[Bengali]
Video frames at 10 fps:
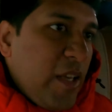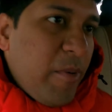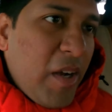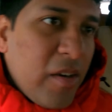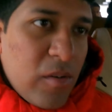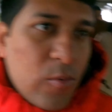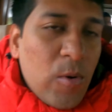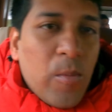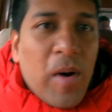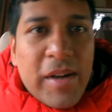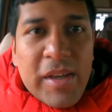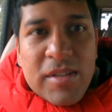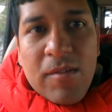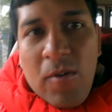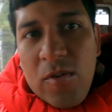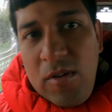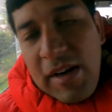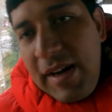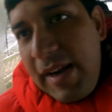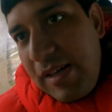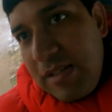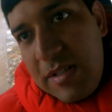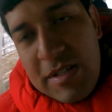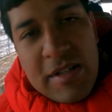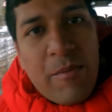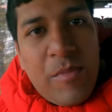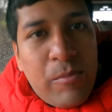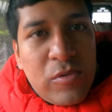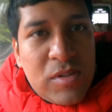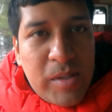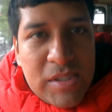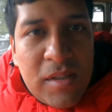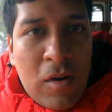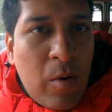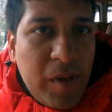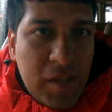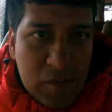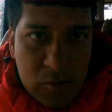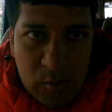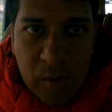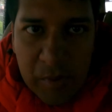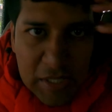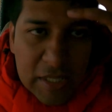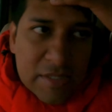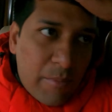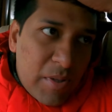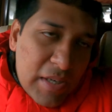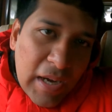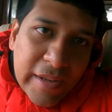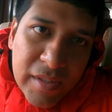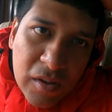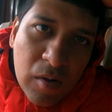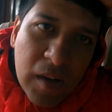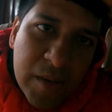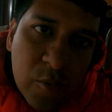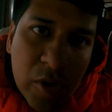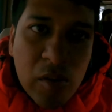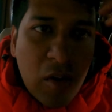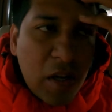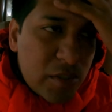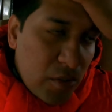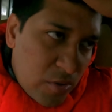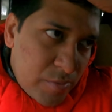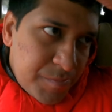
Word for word: এবার গুলমার্গে যে গন্ডোলা রাইড আছে সেটা আমরা বুঝতে পারছি না হবে কিনা তবুও আমরা যাচ্ছি আমাদের আগে থেকে অনলাইন বুকিং করা ছিল